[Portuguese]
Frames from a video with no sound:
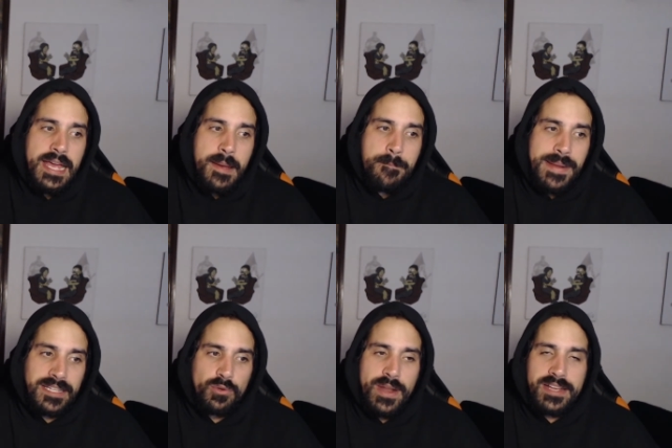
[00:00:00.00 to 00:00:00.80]

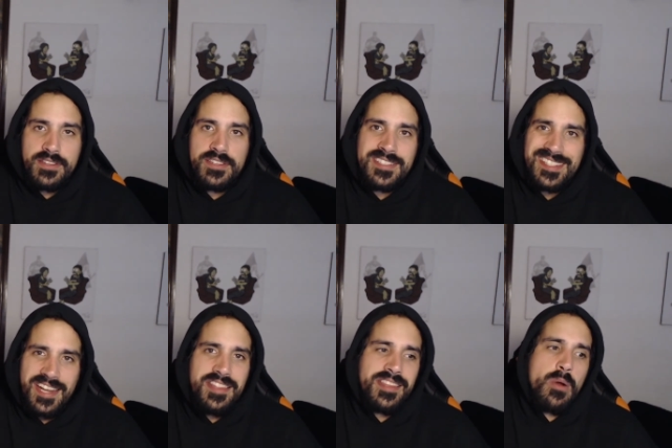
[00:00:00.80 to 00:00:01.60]
Metro Exodus
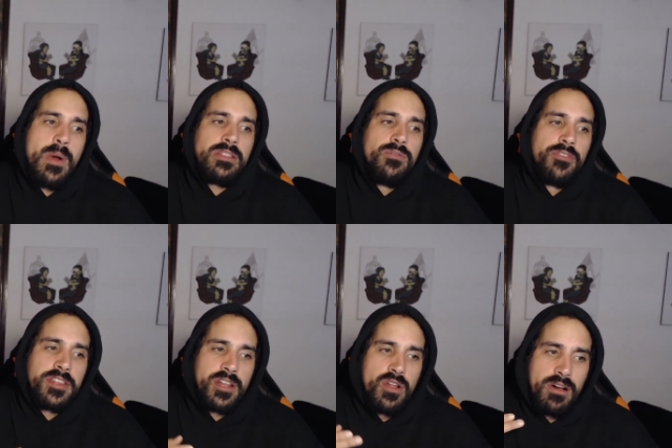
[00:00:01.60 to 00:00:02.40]

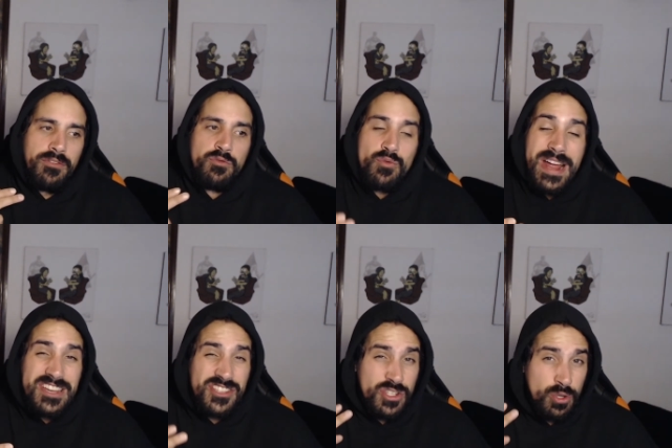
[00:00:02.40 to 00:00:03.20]
34,99,
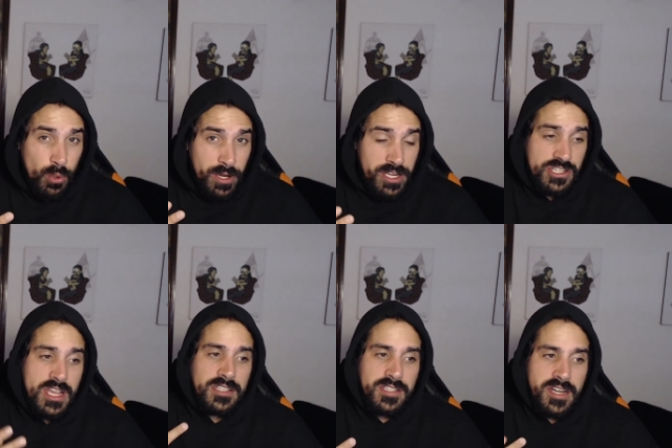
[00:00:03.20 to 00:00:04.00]
Rage 2
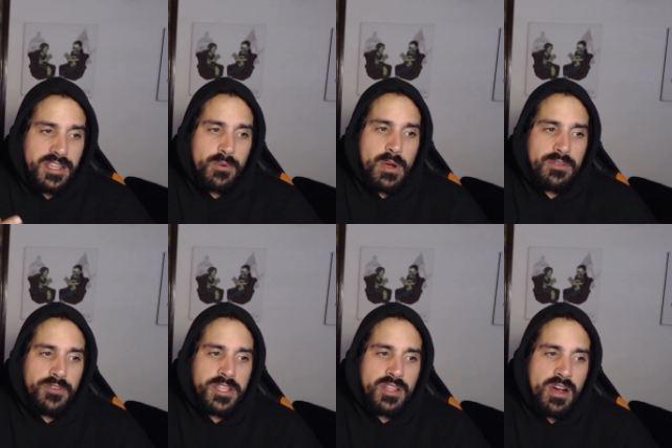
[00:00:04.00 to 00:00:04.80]

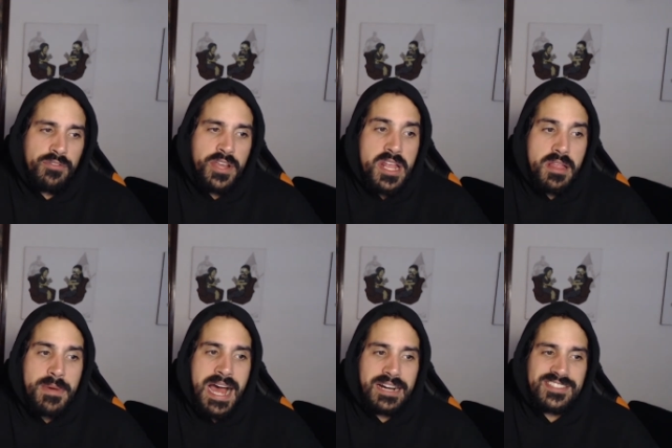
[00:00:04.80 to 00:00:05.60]
34,99,
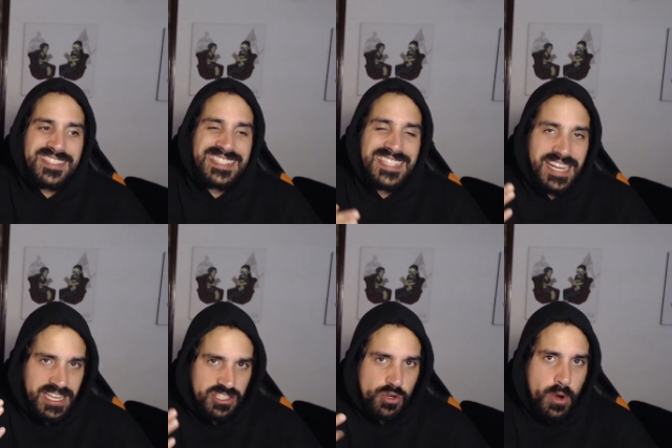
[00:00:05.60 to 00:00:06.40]
Kingdom Hearts
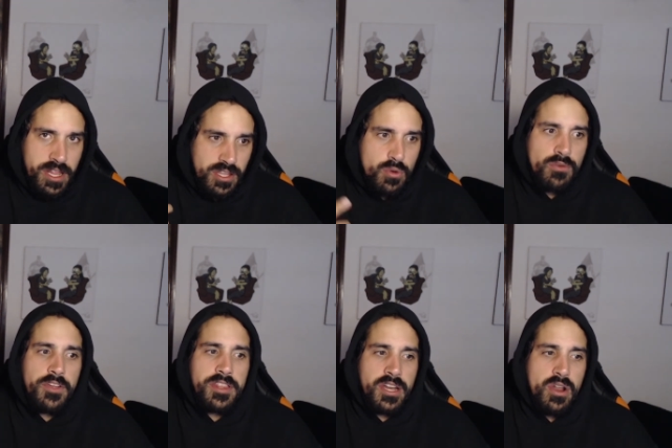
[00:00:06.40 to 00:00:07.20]
3
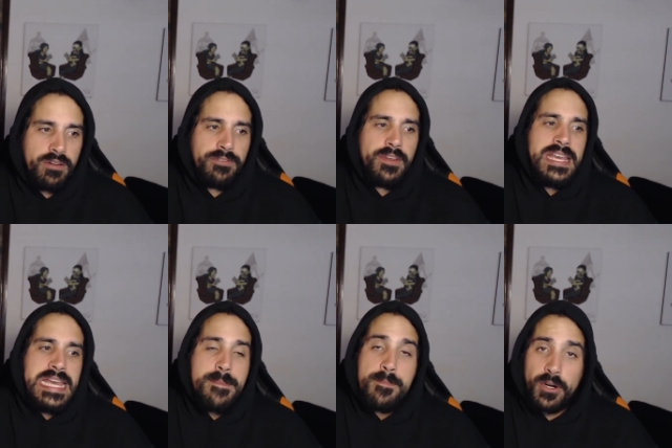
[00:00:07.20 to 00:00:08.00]
41,99,
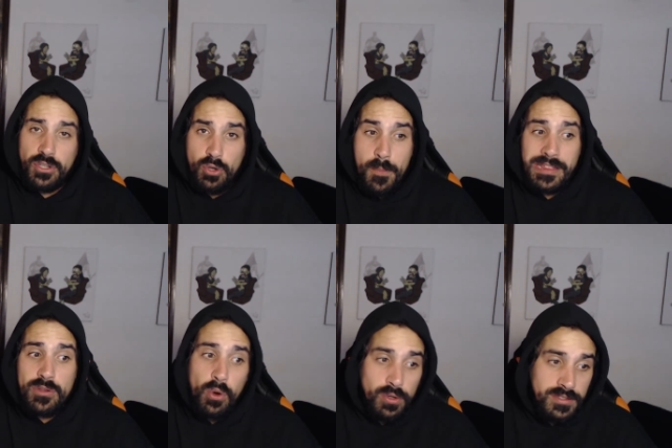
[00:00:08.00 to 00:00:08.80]
Mortal Kombat
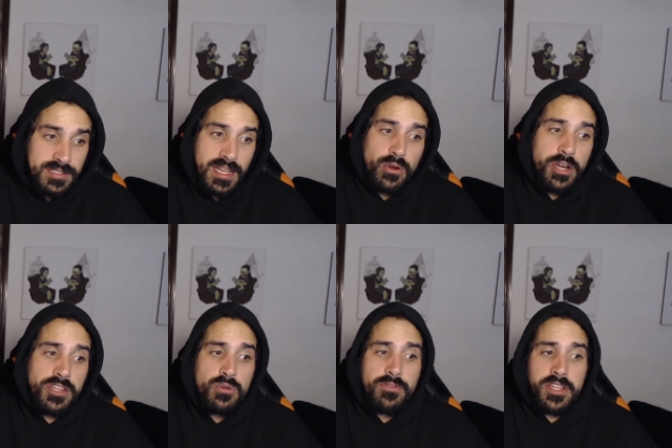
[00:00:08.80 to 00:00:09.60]
11 a
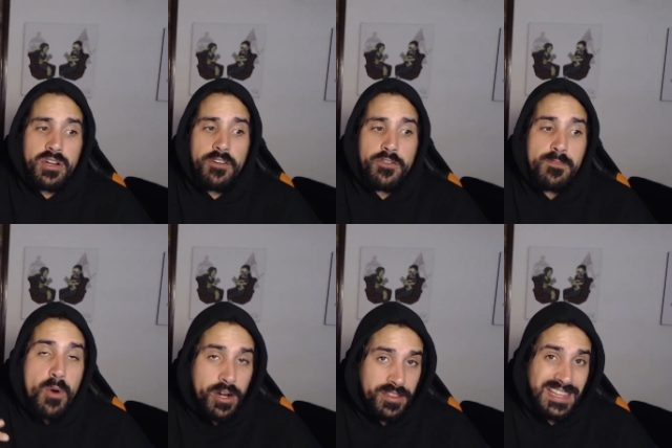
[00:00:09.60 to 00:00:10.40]
41,99 e o
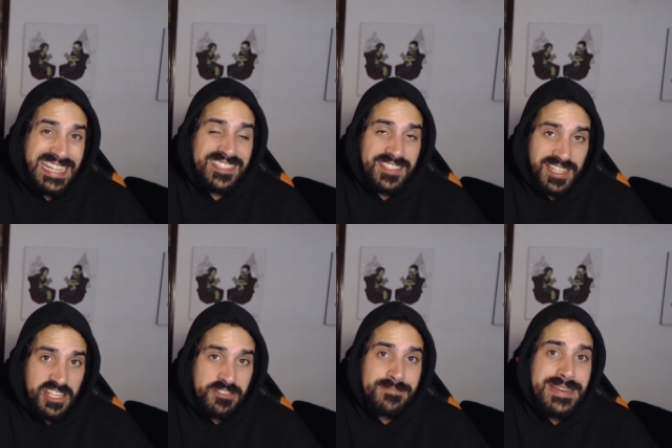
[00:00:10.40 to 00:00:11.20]
Borderlands
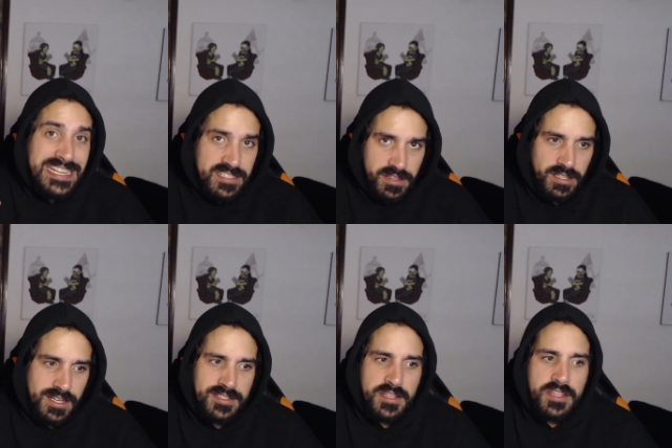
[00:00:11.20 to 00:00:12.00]
3, mas a
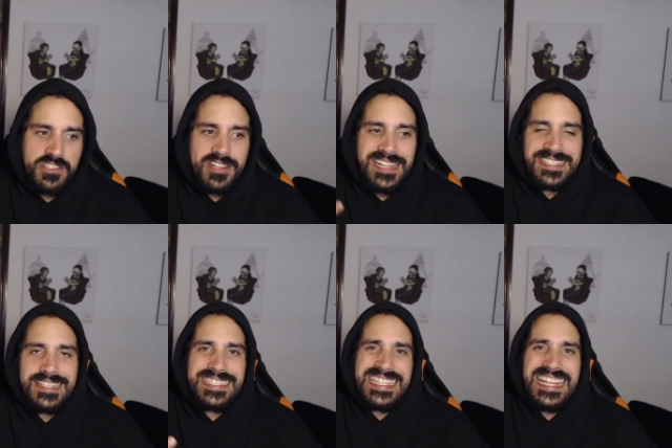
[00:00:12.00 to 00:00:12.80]
Deluxe Edition a
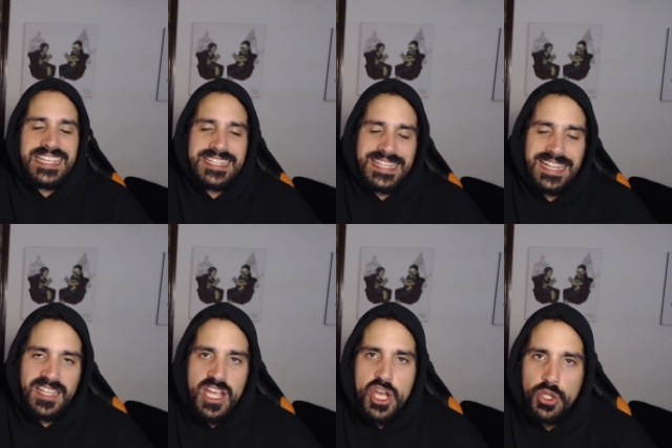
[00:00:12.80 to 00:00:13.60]

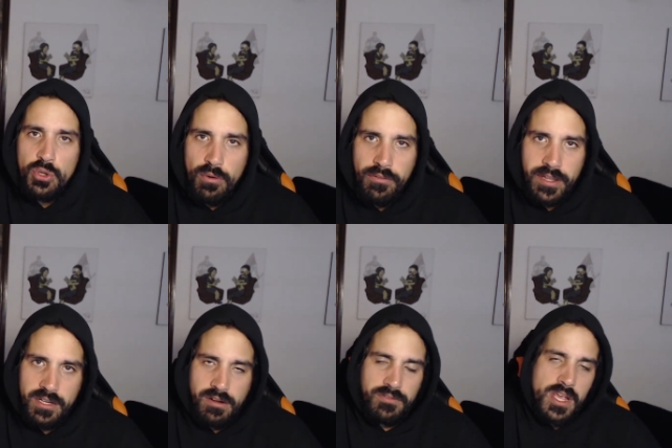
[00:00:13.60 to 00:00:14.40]
67,99.